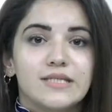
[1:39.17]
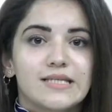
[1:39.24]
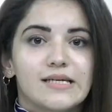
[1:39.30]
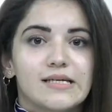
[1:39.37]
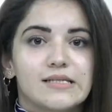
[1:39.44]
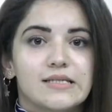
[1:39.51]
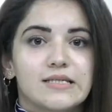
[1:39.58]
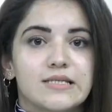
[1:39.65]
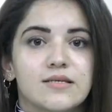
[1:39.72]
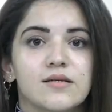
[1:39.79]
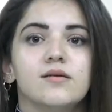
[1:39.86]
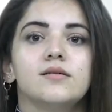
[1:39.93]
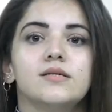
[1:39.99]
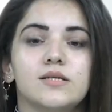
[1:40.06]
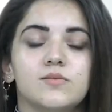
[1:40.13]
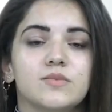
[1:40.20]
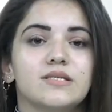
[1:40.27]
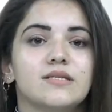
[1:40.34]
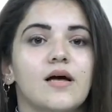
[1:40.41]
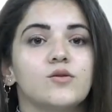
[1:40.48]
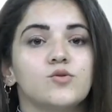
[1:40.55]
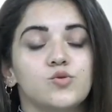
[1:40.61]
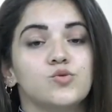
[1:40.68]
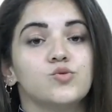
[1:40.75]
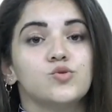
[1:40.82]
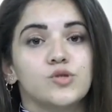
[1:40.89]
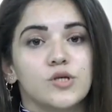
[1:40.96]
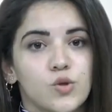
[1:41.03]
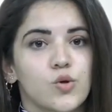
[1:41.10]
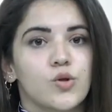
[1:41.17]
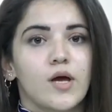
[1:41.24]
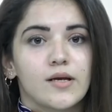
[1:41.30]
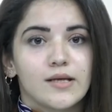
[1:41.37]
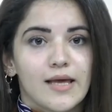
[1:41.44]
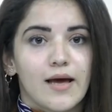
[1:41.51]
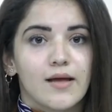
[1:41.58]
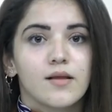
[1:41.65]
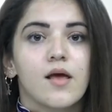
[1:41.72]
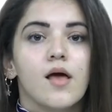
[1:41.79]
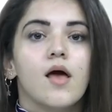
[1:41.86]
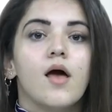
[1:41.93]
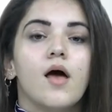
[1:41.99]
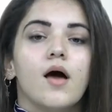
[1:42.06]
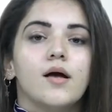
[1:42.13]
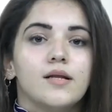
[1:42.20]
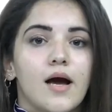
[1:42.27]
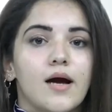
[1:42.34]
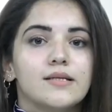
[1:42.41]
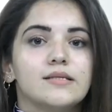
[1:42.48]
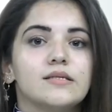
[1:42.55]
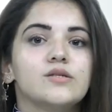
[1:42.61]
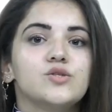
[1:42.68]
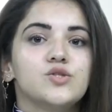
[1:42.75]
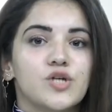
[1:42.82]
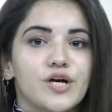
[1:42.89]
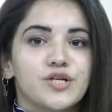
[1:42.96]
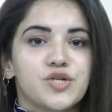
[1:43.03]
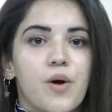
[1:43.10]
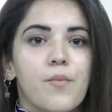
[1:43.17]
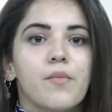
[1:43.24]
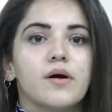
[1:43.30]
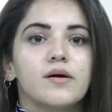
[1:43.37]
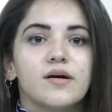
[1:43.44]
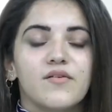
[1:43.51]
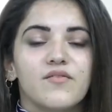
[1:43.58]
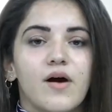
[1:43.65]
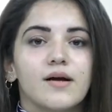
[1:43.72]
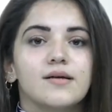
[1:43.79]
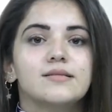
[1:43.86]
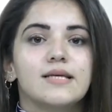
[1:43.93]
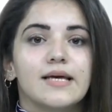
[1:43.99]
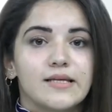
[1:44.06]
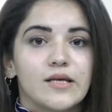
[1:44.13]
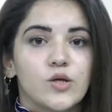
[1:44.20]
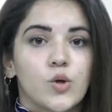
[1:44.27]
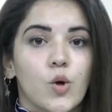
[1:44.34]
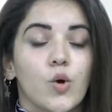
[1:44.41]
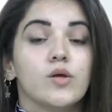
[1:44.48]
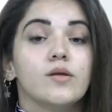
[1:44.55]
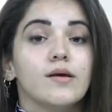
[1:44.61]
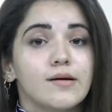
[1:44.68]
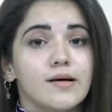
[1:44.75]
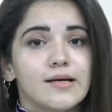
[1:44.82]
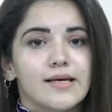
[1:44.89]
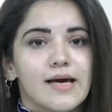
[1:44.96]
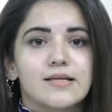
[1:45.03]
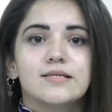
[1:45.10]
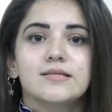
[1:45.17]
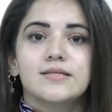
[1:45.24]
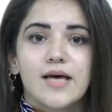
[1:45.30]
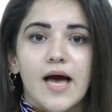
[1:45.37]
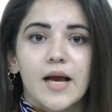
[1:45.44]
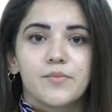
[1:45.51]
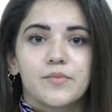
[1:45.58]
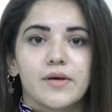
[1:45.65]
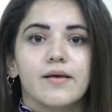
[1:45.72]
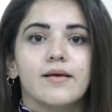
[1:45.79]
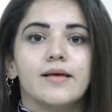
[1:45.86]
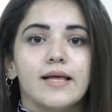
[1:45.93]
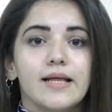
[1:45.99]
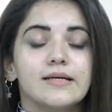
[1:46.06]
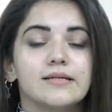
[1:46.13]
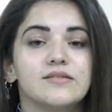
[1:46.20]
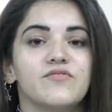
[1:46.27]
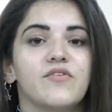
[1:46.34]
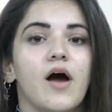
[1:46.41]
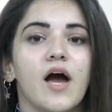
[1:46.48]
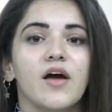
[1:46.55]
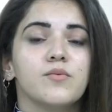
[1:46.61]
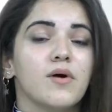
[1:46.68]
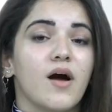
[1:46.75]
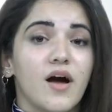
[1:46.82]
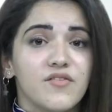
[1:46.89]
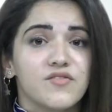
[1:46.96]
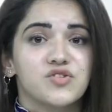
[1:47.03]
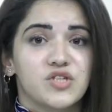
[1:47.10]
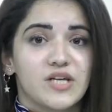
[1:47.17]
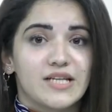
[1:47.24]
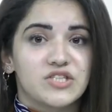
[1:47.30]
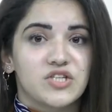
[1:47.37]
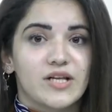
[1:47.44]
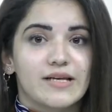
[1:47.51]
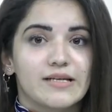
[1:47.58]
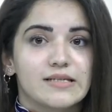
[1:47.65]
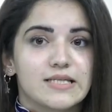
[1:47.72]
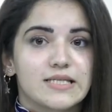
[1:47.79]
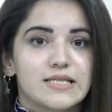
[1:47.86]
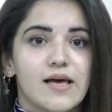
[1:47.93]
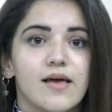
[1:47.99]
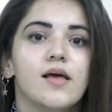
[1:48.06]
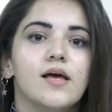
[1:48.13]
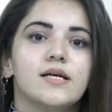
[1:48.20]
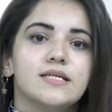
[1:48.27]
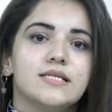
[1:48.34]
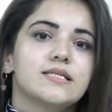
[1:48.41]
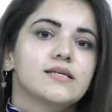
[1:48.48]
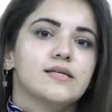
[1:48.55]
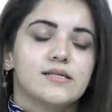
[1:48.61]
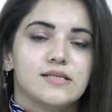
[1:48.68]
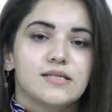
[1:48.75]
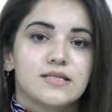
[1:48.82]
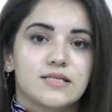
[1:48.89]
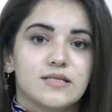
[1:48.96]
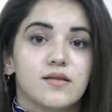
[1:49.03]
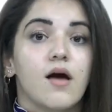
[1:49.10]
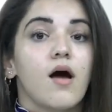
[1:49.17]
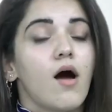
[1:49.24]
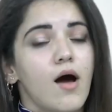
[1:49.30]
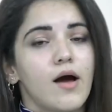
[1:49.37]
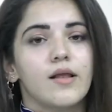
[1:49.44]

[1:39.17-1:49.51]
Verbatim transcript: haritası kırmızıdan turuncuya dönerken Ladik, Çarşamba, Kavak, Tekkeköy, Yakakent, Terme, İlkadım ve Ay Ayvacık ilçeleri ise risk haritasında hala